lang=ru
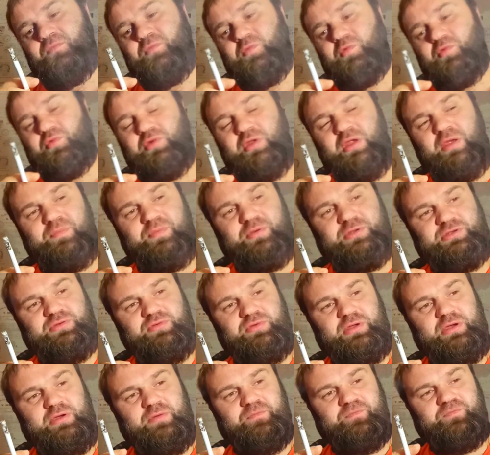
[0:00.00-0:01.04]
Ну, крепость у
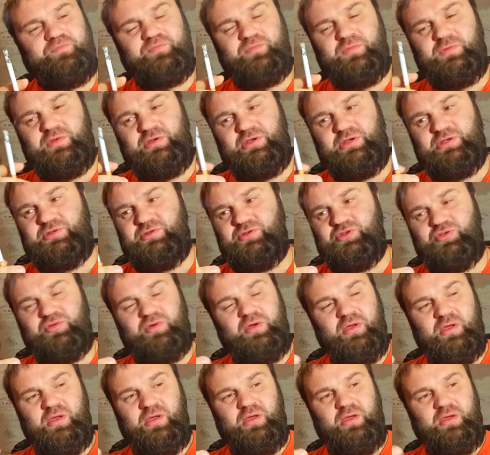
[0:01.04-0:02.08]
них сейчас еще
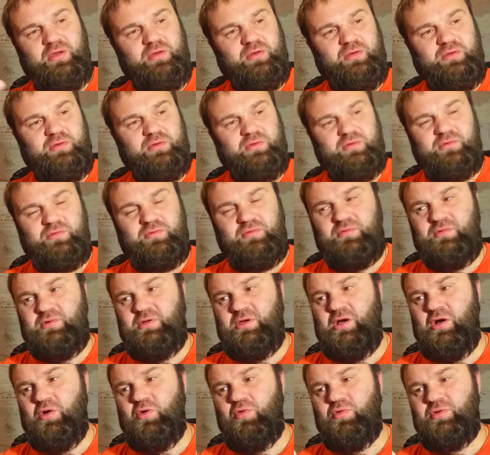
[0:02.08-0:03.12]
э,
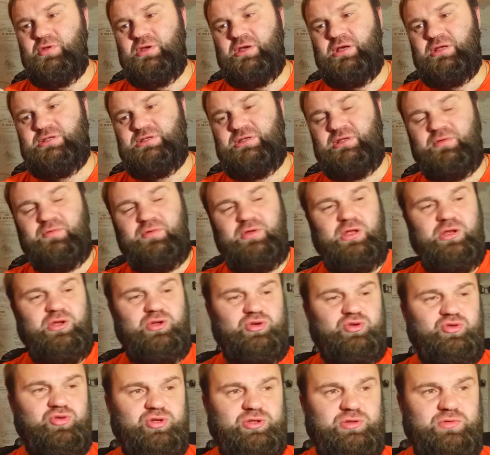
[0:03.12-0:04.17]
никакого никотина я не
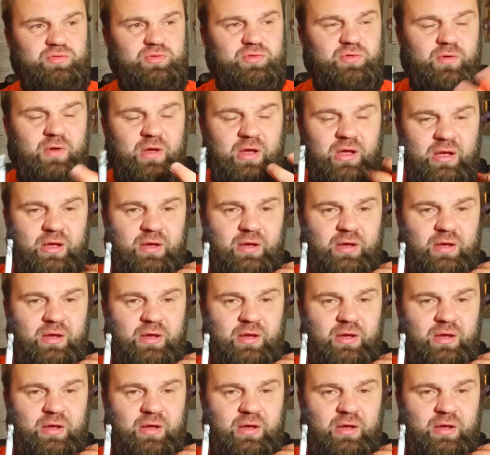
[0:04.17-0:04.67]
чувствую.